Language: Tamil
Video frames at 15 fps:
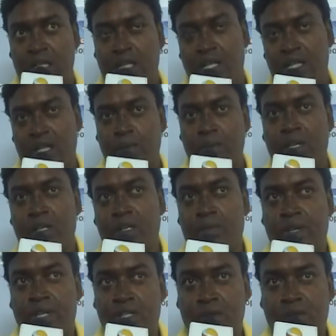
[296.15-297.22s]
என்னடா தமிழ்
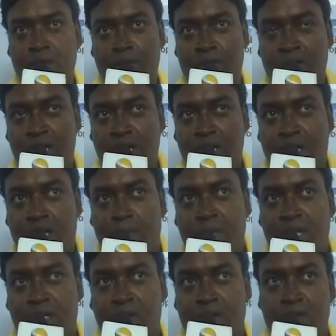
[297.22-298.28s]
பேச வருமா இல்லை
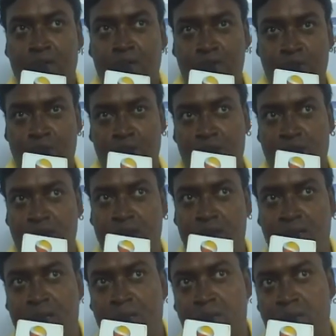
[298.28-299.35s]
எப்படி அவங்களுக்கு
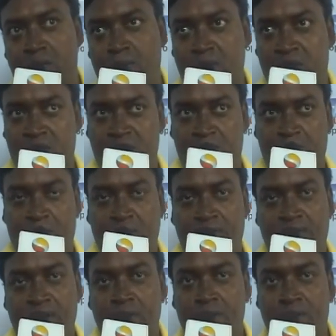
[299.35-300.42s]
தருது அப்படின்ட்டு பட்
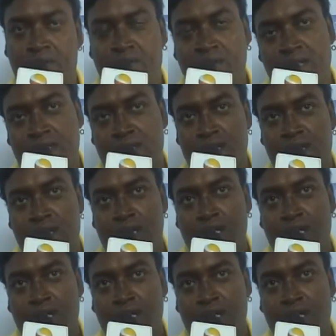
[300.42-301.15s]
பர்ஃபார்மன்ஸ் வைஸு